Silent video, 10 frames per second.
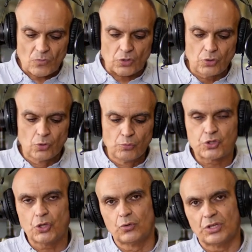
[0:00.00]
e o
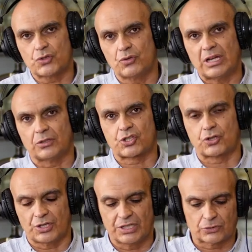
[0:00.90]
Museu Nacional de
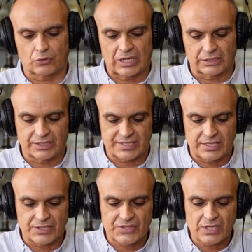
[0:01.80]
História Natural e da
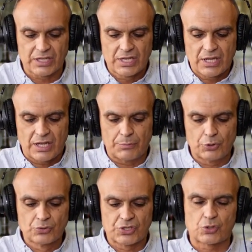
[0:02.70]
Ciência
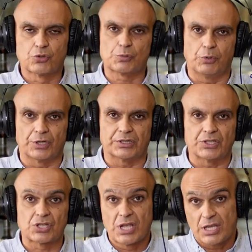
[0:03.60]
abriu-nos as suas
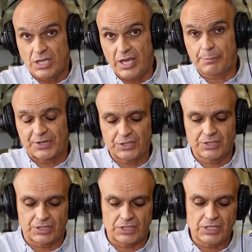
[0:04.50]
portas. E é a partir
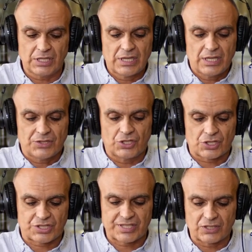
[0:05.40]
daqui,
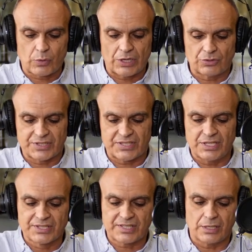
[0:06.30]
deste santuário da
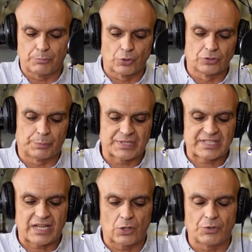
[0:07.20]
ciência, por onde
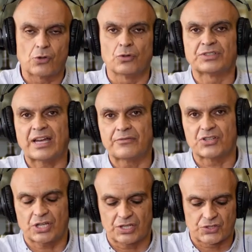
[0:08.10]
passaram incontáveis
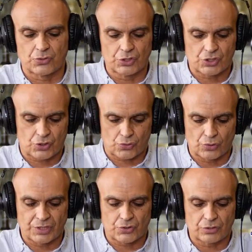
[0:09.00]
gerações de
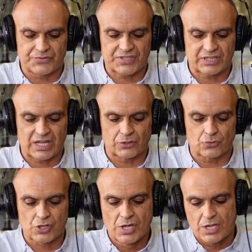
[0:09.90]
estudantes
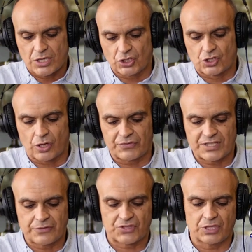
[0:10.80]
universitários e de jovens
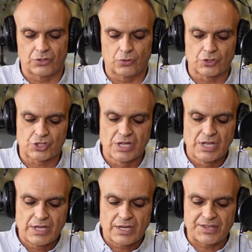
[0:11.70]
investigadores,
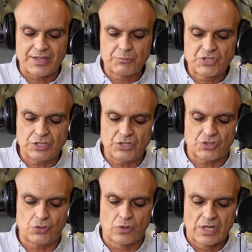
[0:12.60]
que damos
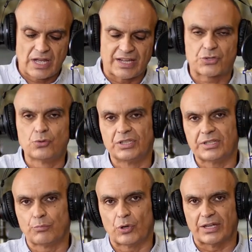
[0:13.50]
início à segunda
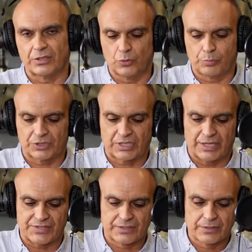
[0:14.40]
temporada do
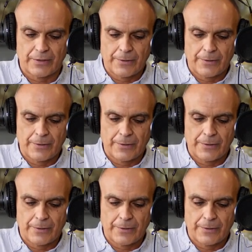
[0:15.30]
podcast.